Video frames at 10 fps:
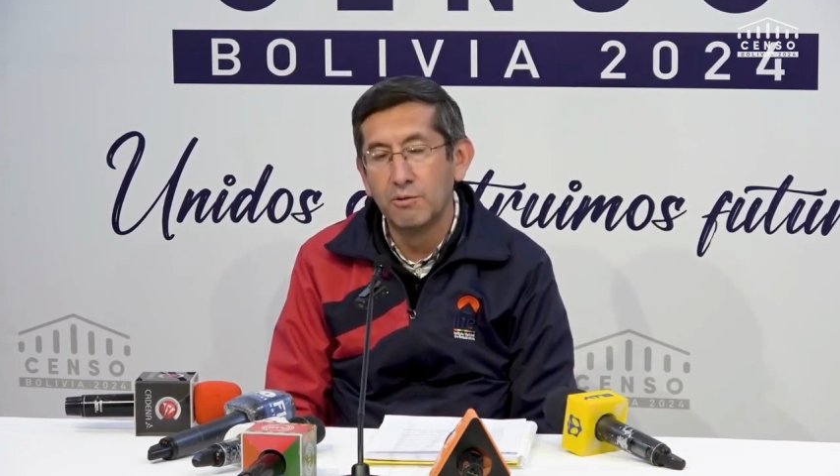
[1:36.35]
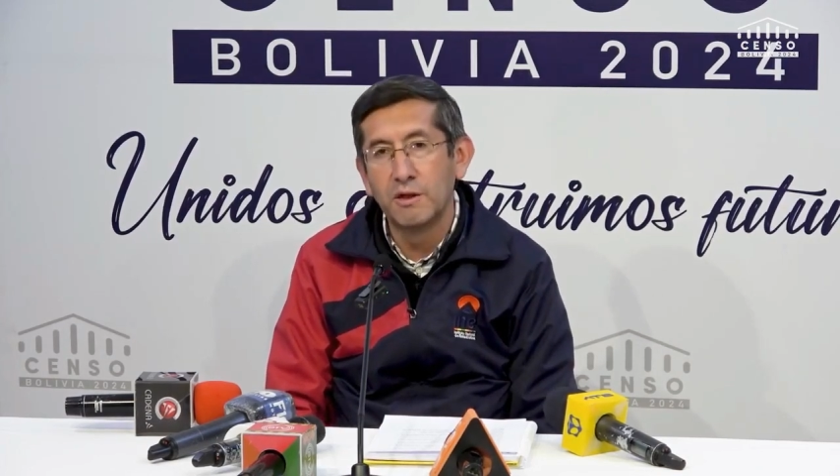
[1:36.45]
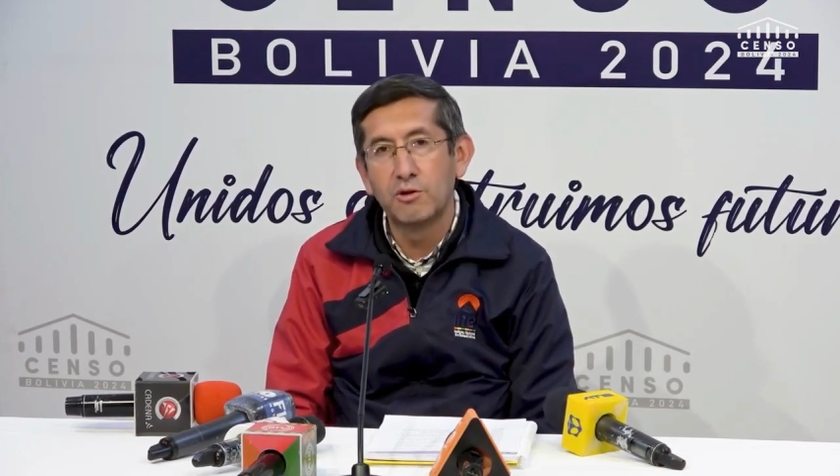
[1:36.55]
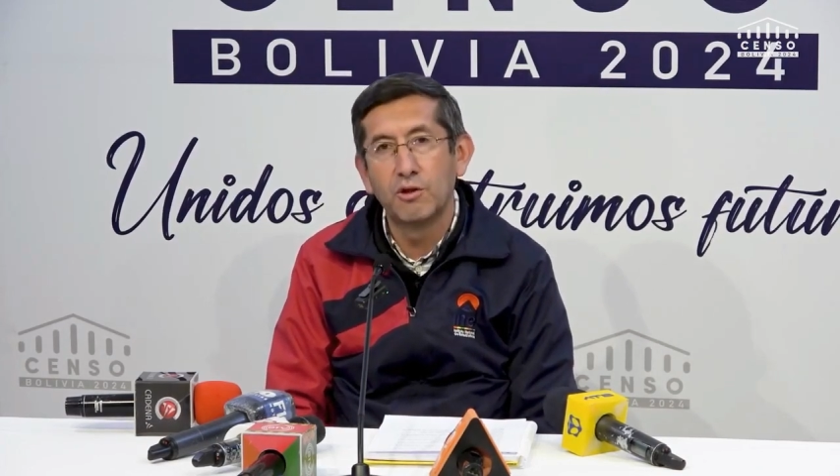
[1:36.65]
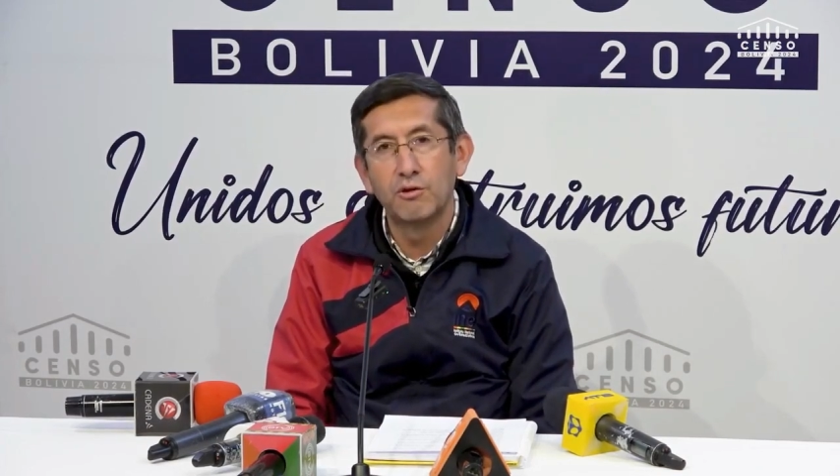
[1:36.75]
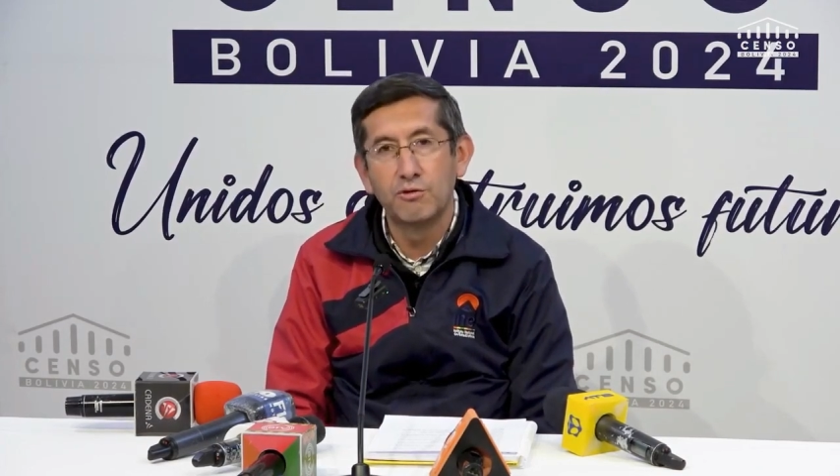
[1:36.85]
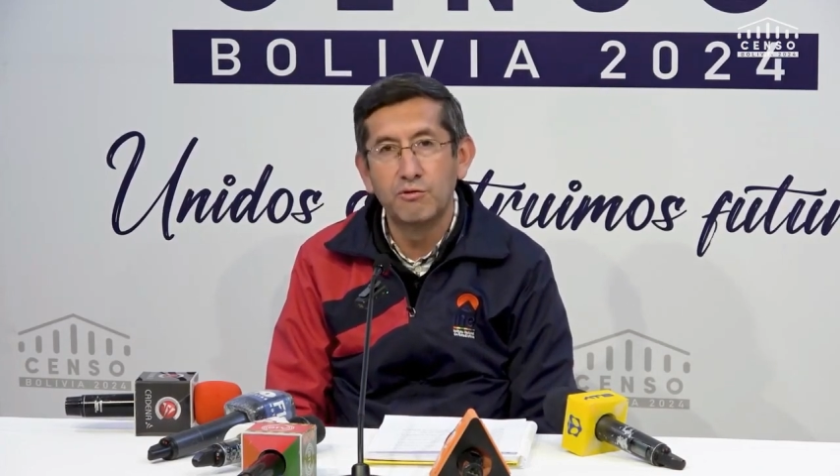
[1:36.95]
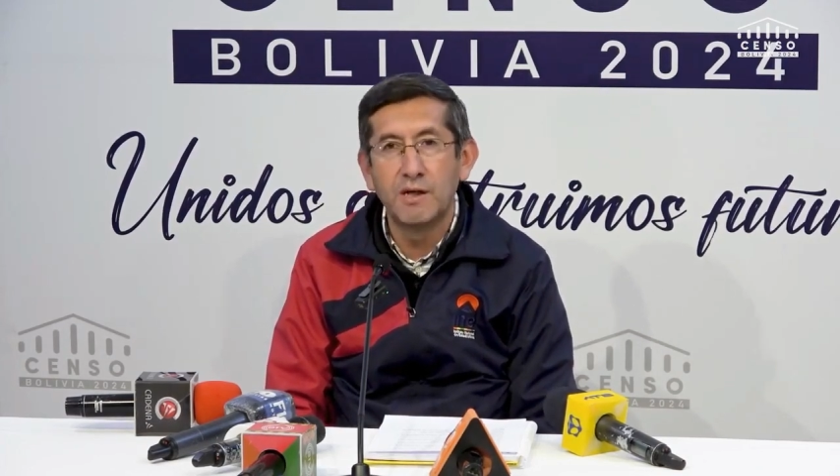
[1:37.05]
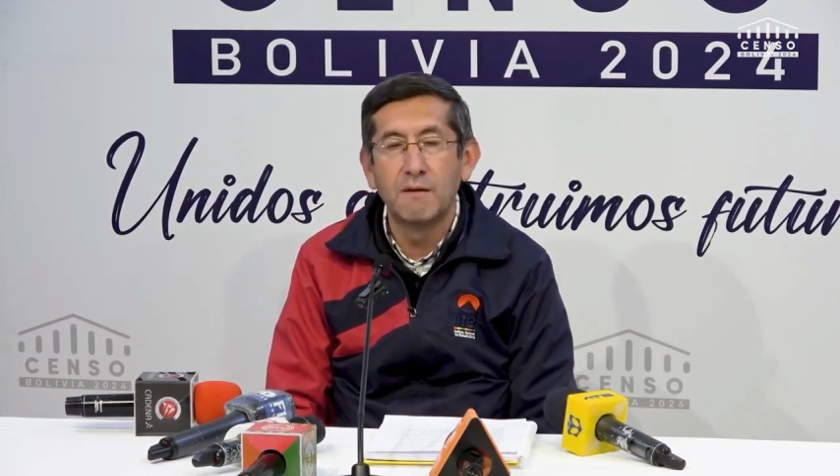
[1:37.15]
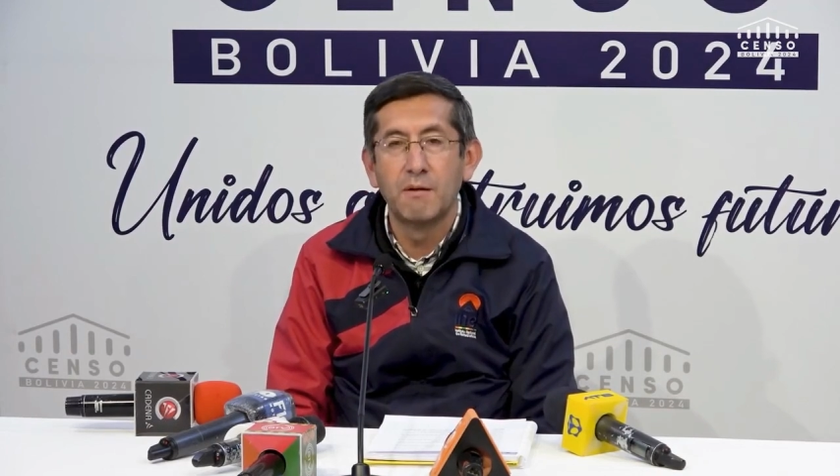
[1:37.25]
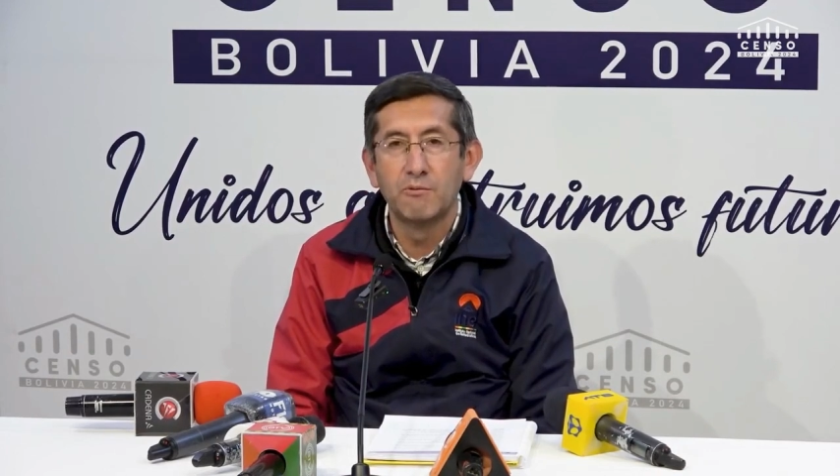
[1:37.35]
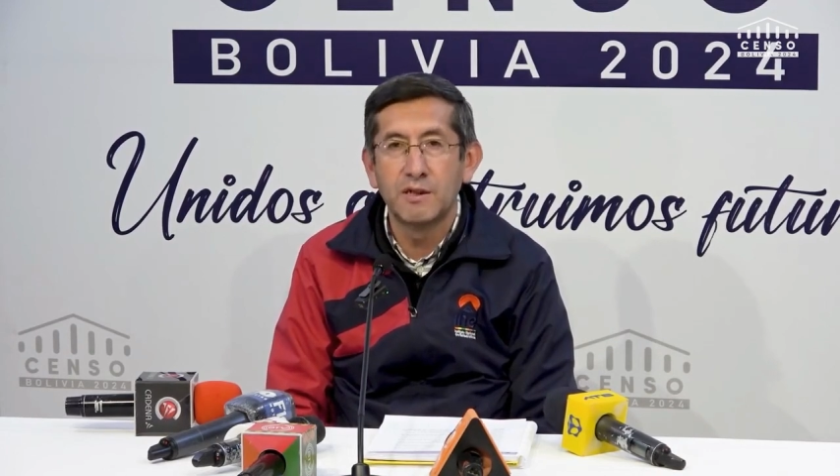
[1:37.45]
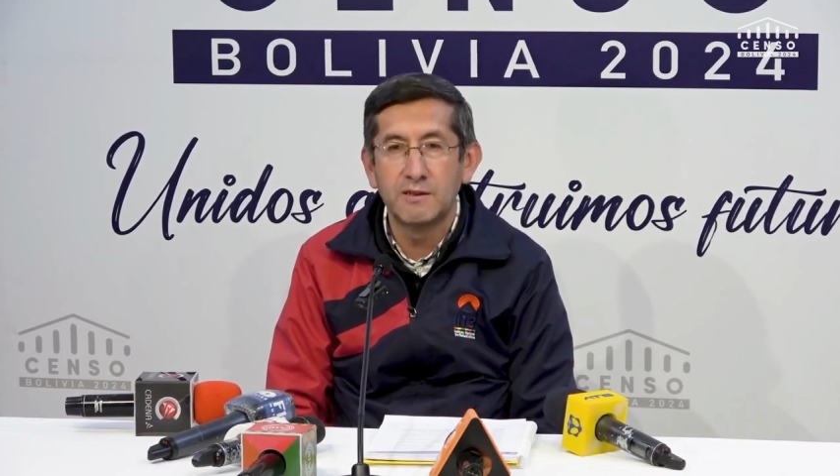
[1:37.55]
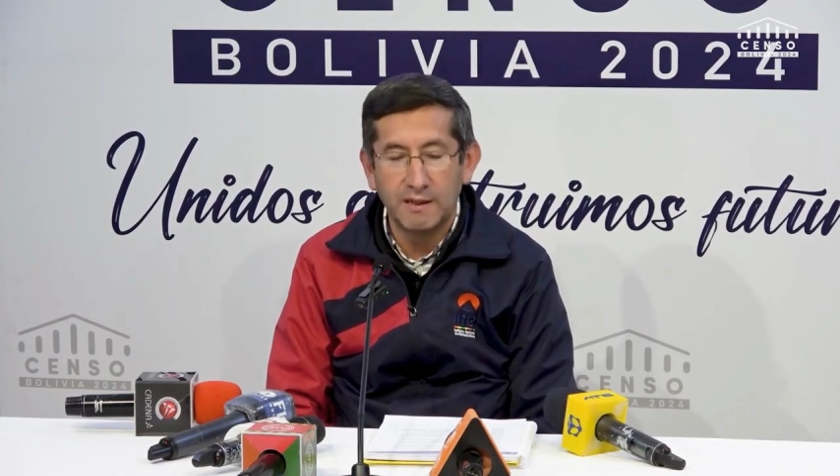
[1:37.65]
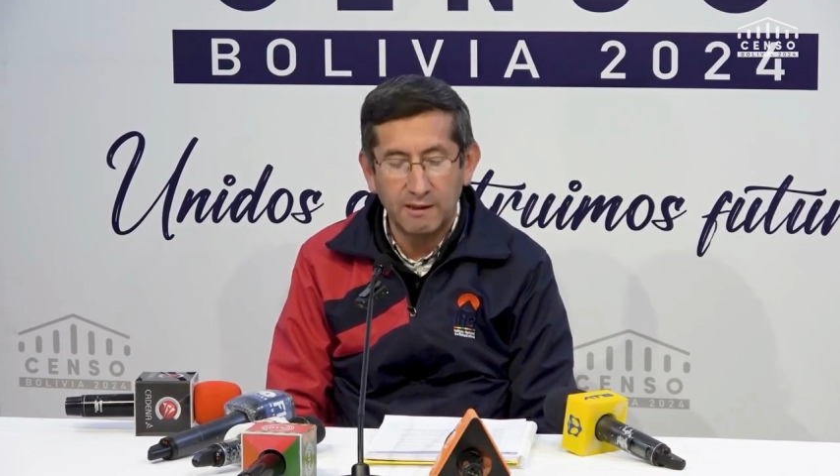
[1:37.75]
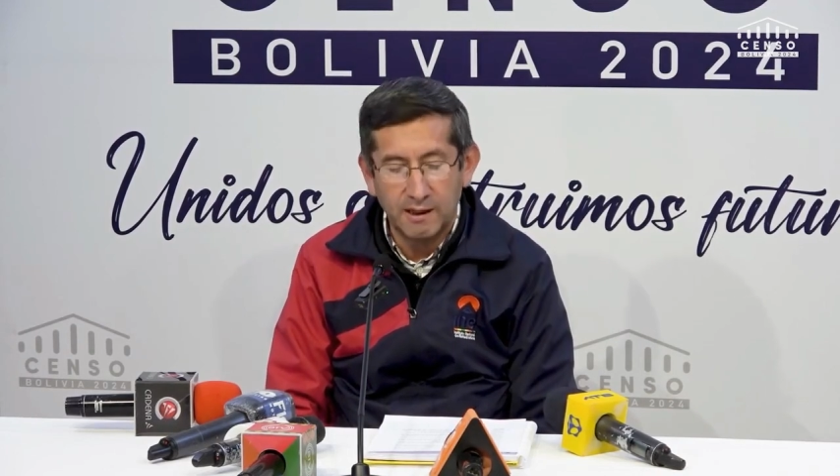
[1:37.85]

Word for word: sobre todo nunca vamos a